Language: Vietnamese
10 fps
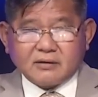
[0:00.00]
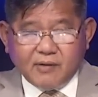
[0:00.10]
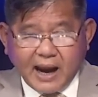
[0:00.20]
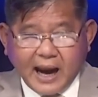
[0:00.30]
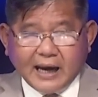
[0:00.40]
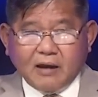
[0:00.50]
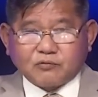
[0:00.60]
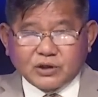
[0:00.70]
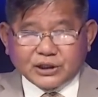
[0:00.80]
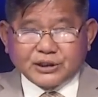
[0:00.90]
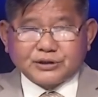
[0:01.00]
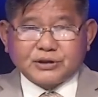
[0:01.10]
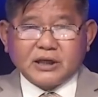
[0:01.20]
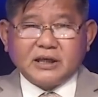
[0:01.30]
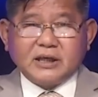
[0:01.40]
và hài lòng những cử
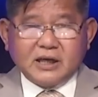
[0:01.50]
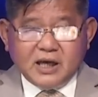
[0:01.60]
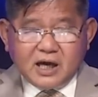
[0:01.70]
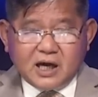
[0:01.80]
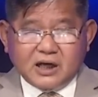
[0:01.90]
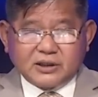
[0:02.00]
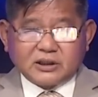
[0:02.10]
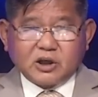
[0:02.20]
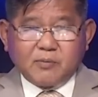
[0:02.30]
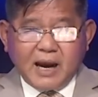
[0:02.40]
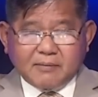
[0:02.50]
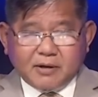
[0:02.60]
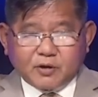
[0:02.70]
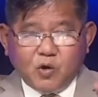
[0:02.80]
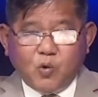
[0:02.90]
tri ở những tiểu bang
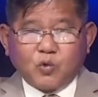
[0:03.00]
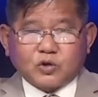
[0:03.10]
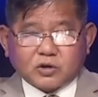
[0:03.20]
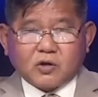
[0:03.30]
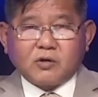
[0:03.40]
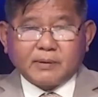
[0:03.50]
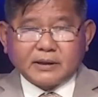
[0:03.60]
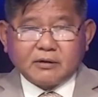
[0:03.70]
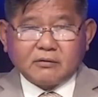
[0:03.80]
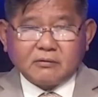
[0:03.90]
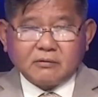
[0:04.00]
mà đủ cho tôi bao nhiêu?